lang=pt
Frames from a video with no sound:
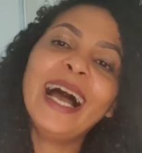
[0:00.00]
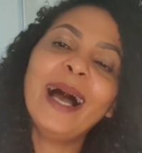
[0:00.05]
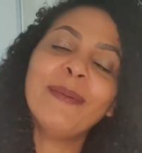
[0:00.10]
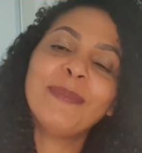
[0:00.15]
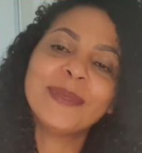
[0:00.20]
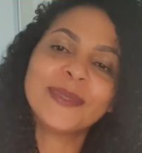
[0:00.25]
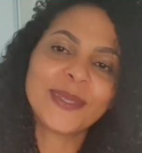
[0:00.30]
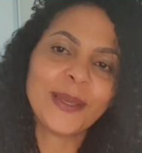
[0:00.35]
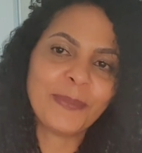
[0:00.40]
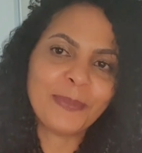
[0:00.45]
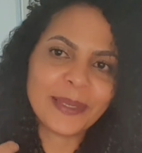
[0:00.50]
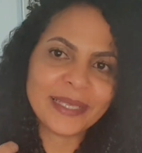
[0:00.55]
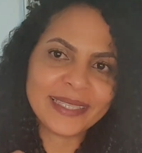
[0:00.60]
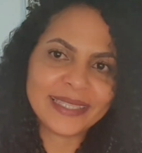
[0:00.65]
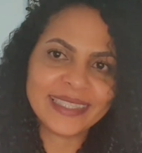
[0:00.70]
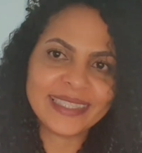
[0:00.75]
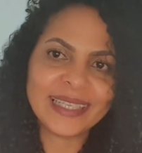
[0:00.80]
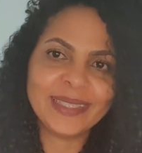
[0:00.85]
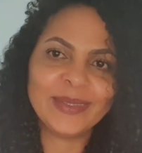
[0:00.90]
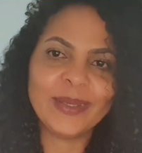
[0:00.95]
A pessoa
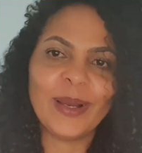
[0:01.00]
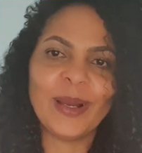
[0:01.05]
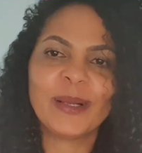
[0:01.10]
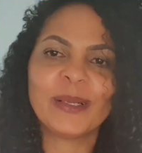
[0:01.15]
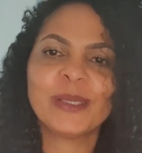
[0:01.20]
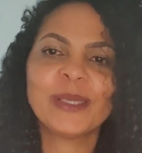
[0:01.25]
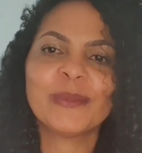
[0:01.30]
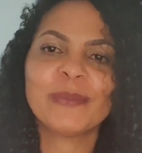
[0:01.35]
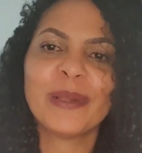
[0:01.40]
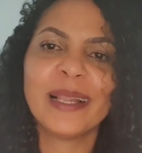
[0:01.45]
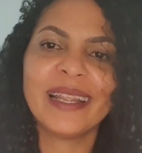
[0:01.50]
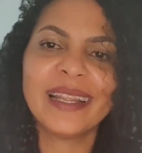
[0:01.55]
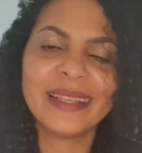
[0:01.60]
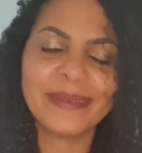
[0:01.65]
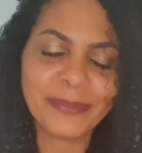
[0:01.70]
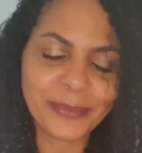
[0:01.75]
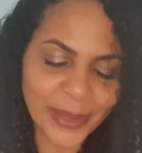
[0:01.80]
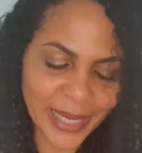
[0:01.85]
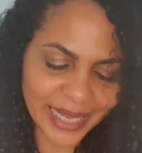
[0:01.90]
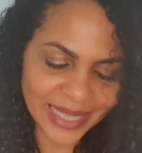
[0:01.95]
precisa de óculos
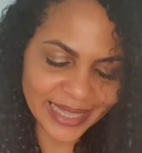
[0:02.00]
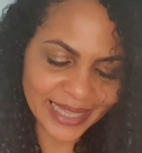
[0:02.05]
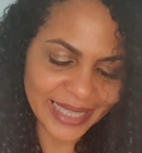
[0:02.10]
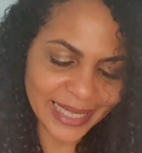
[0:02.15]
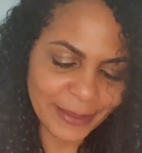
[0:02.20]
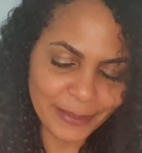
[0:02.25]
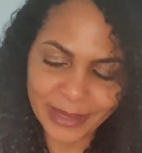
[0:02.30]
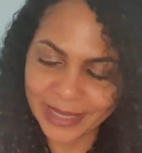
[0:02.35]
pra, pra ler,